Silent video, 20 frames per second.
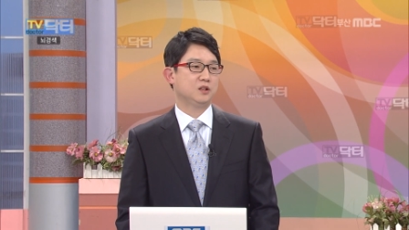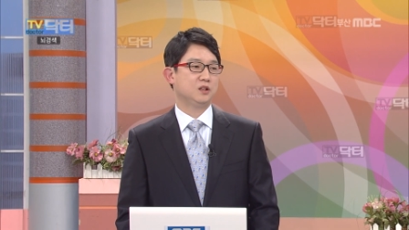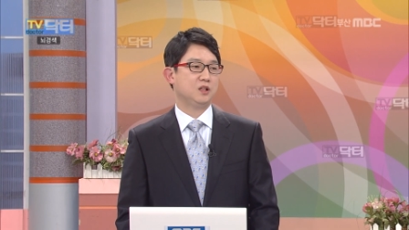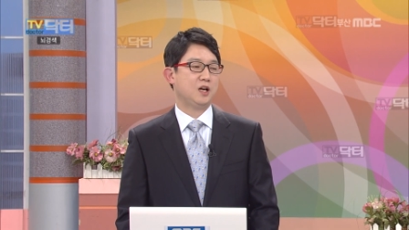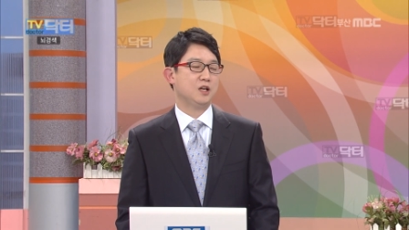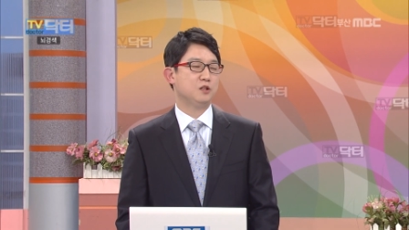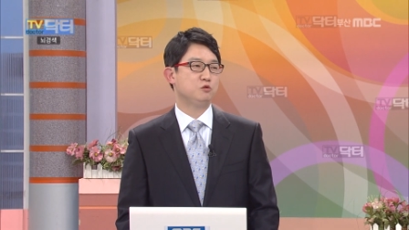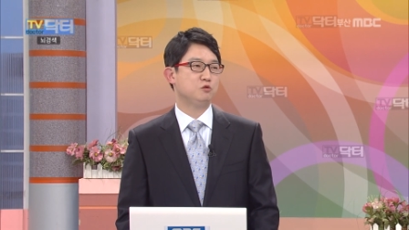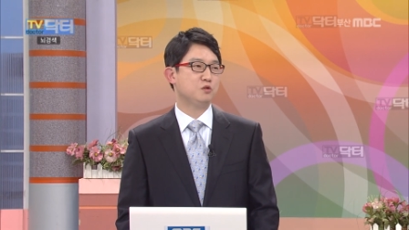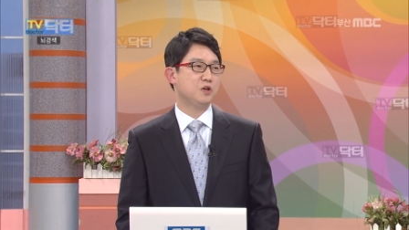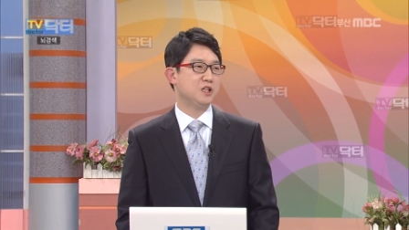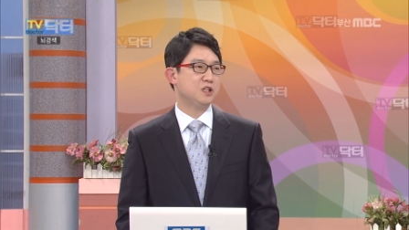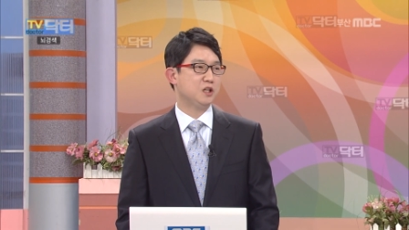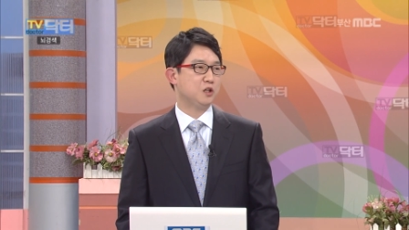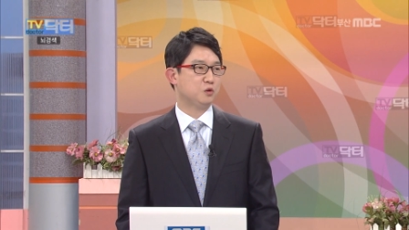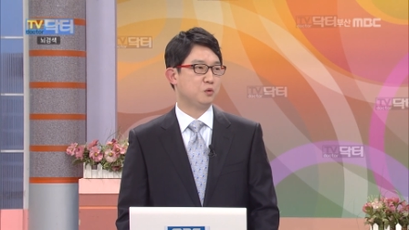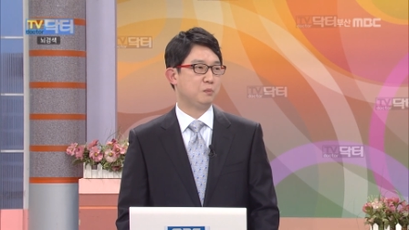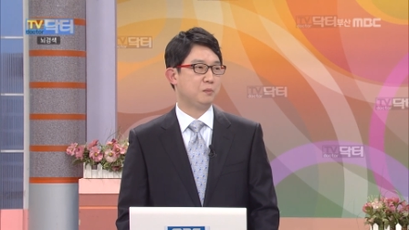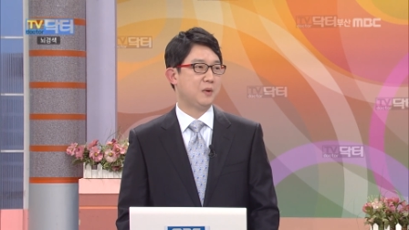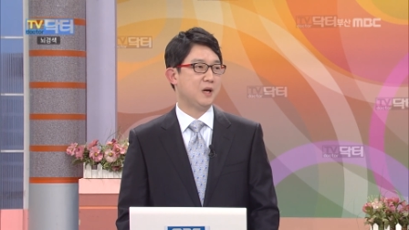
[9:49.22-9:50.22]

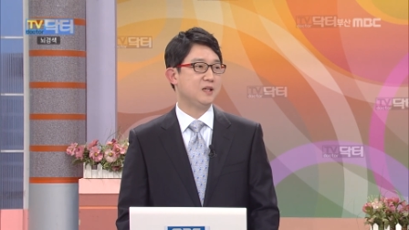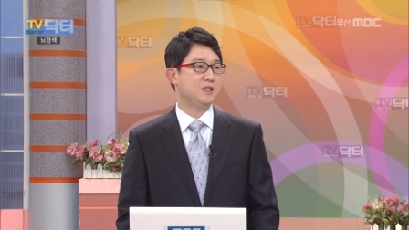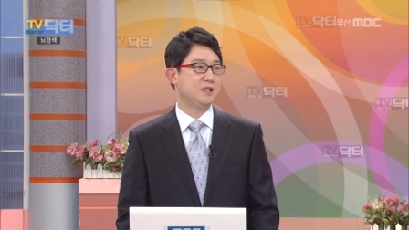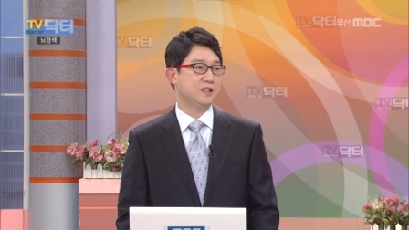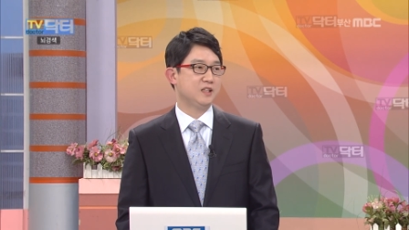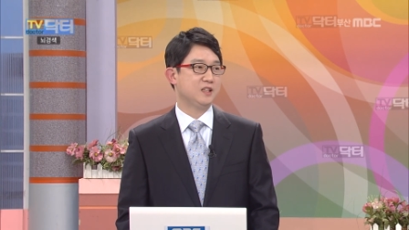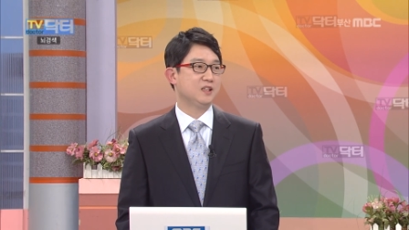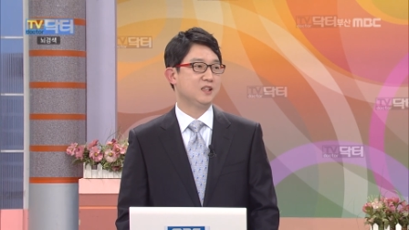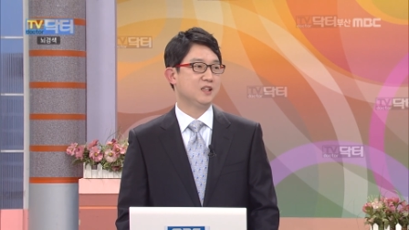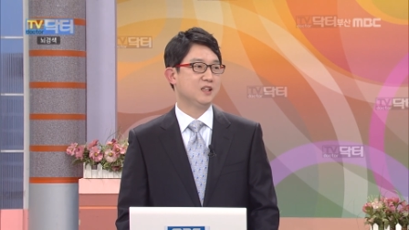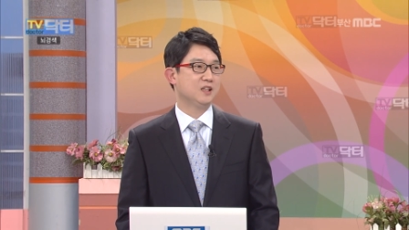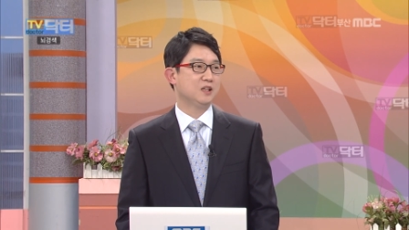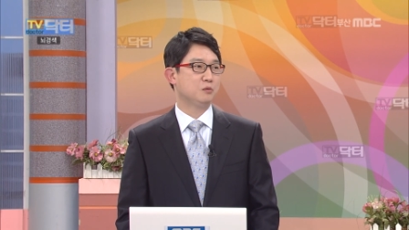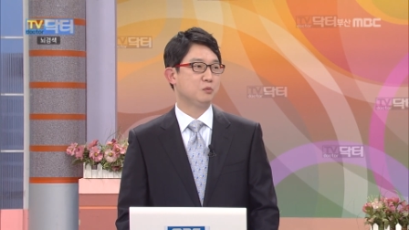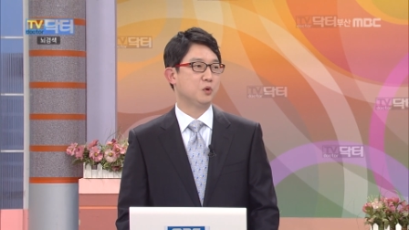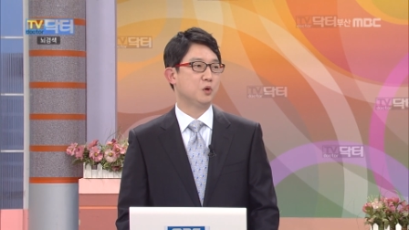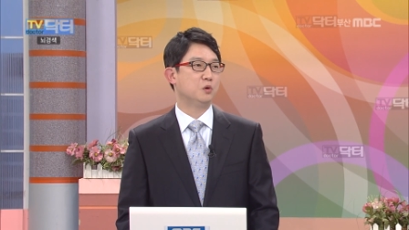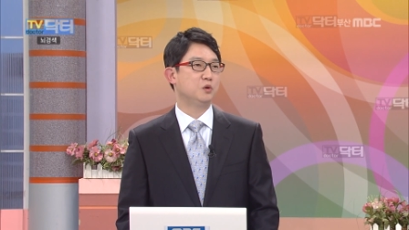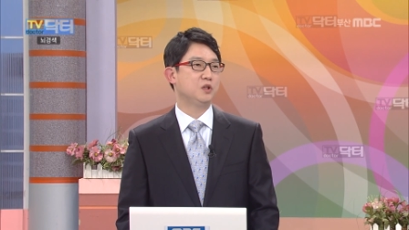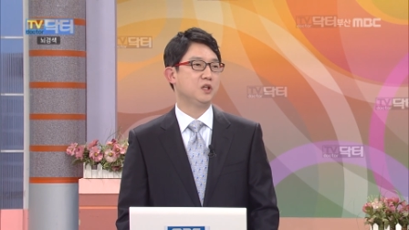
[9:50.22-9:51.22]
한순간이라도 빨리
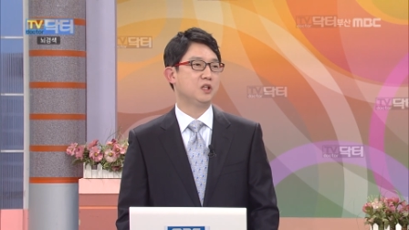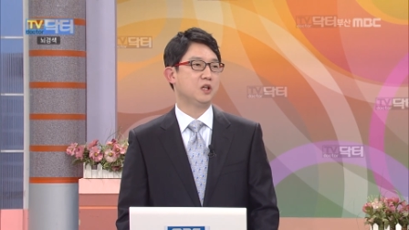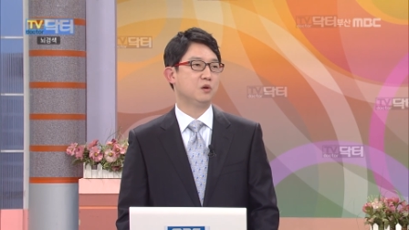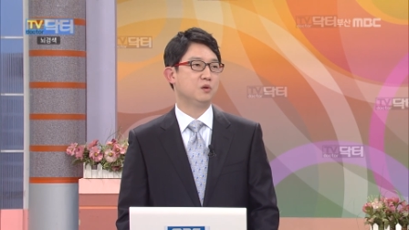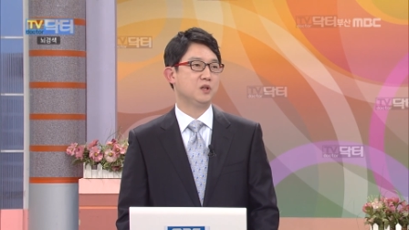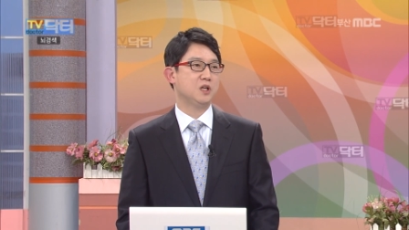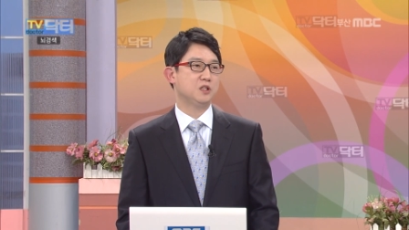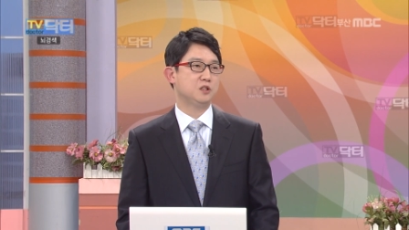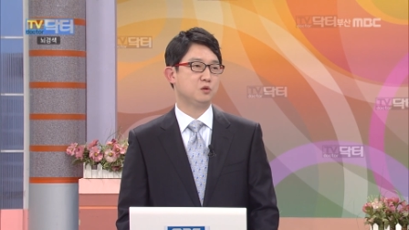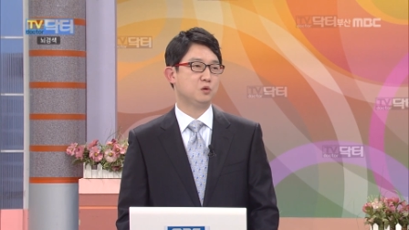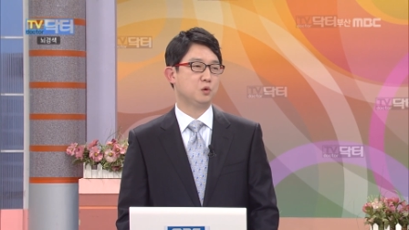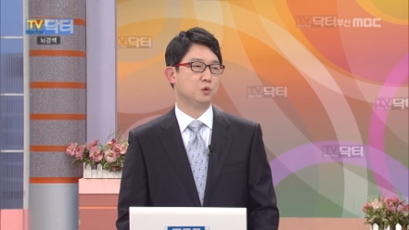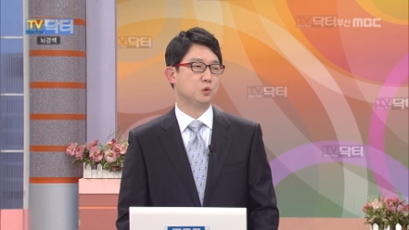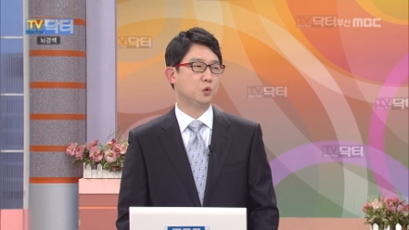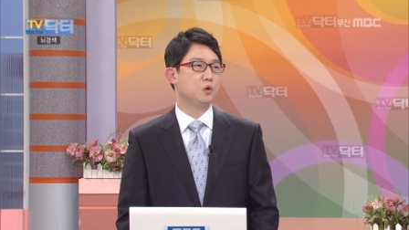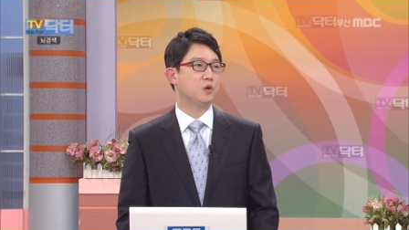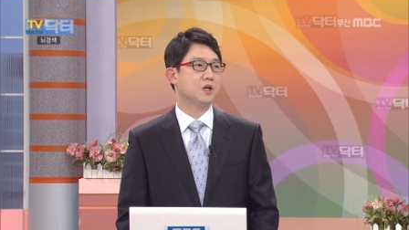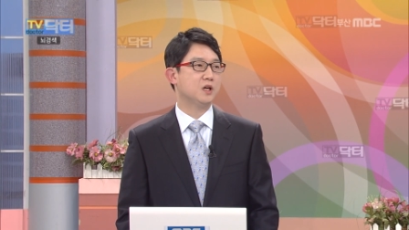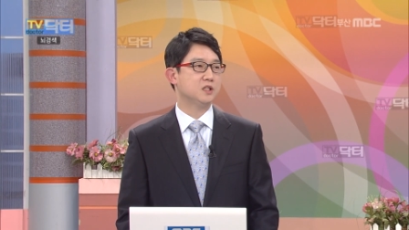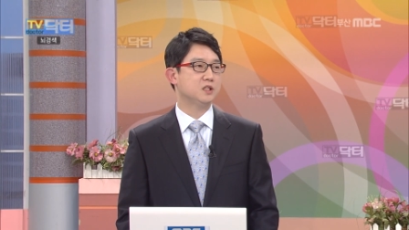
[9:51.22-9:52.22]
병원에 내원하시도록
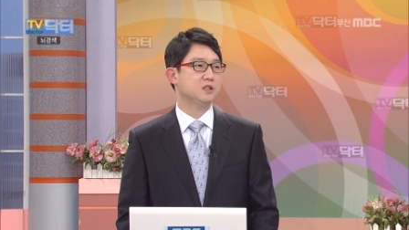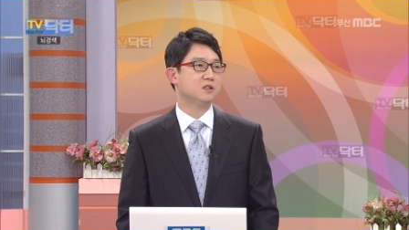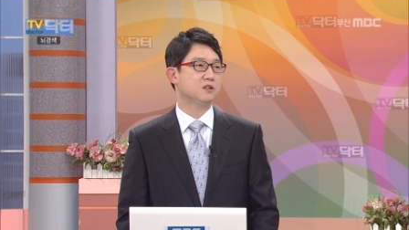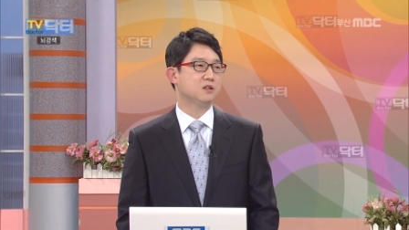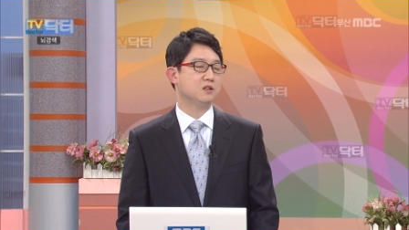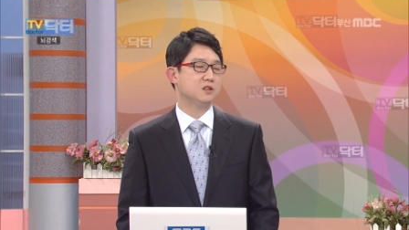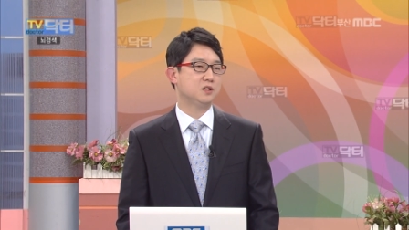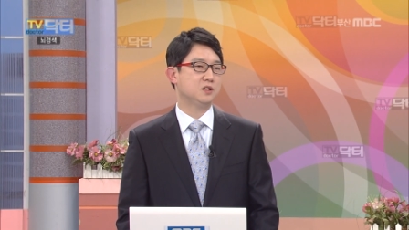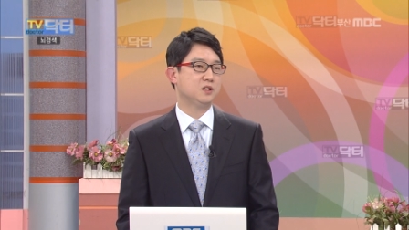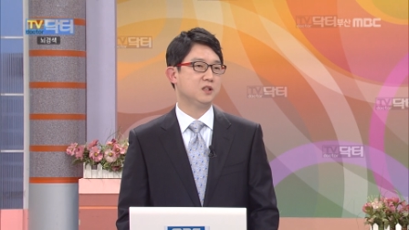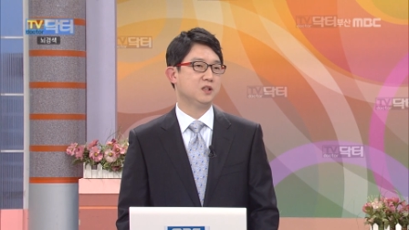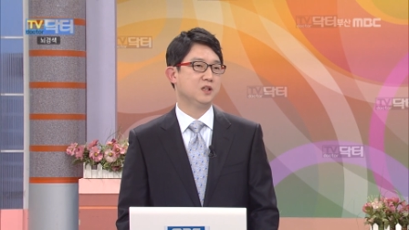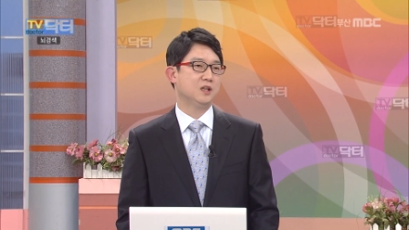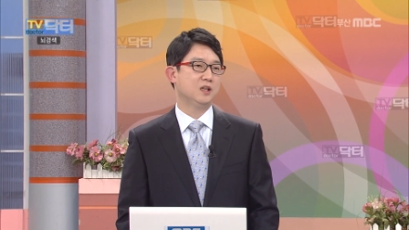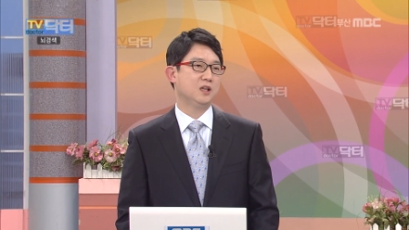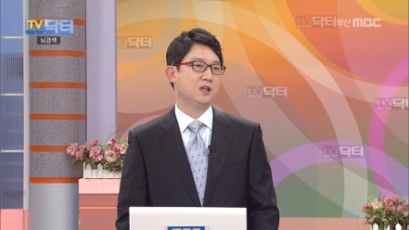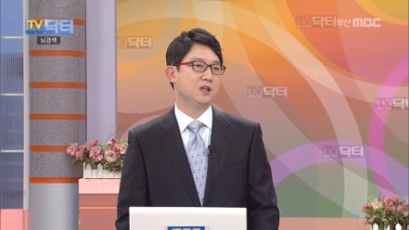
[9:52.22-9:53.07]
노력하시는 것이